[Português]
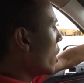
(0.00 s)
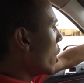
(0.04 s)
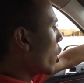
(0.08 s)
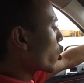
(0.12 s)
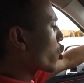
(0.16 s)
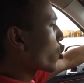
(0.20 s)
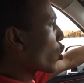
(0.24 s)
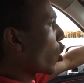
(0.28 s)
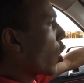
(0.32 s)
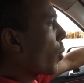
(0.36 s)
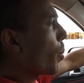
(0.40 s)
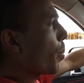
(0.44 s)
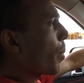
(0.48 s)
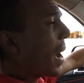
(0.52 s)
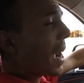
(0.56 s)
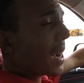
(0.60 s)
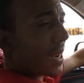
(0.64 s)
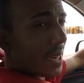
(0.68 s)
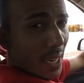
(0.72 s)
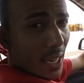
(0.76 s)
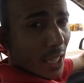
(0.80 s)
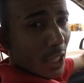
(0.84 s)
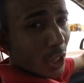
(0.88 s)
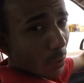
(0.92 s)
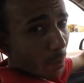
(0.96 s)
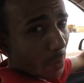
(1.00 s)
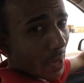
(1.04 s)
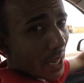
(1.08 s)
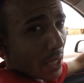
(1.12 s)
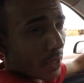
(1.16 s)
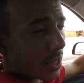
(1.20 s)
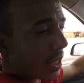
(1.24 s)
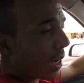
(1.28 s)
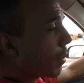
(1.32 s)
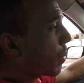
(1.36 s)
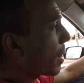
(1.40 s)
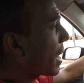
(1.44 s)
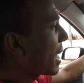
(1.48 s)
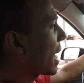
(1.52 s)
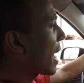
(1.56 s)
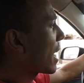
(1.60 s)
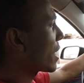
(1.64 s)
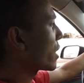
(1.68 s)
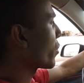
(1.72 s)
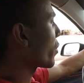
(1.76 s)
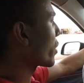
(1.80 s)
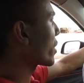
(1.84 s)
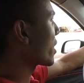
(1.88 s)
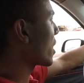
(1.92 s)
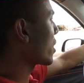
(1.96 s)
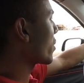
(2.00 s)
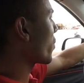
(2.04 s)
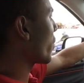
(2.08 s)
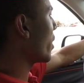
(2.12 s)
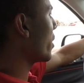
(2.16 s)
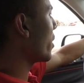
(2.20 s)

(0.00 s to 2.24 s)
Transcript: Eu tô pagando pra ir trabalhar, se vocês